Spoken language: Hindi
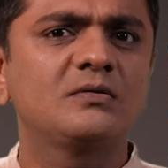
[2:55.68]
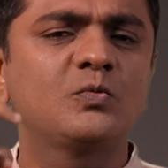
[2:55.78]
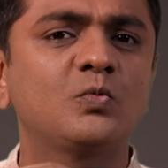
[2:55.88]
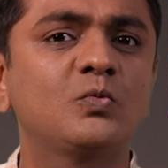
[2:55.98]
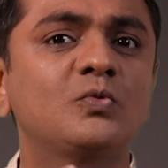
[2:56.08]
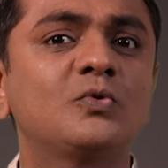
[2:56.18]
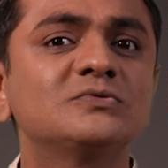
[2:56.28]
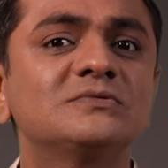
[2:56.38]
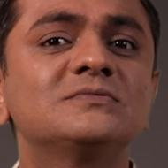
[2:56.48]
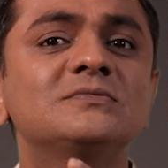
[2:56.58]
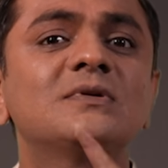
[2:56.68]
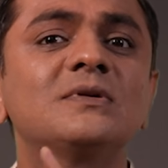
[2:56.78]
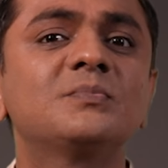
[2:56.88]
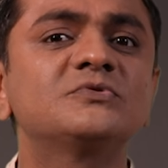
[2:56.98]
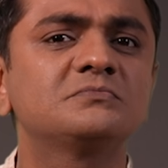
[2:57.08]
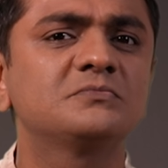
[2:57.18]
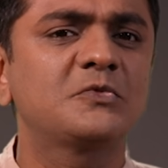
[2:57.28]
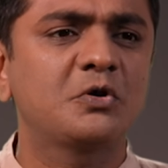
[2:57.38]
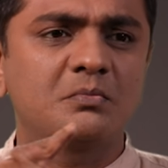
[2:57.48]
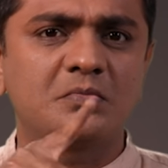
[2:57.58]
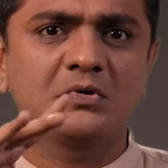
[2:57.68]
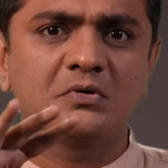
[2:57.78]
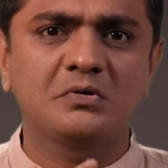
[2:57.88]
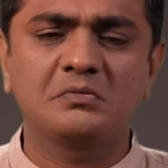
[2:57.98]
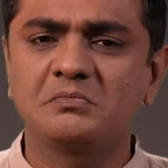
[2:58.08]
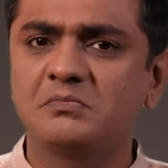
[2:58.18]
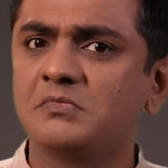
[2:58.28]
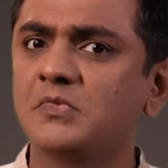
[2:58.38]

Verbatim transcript: तो उस व्यक्ति को हिरासत में ले लिया गया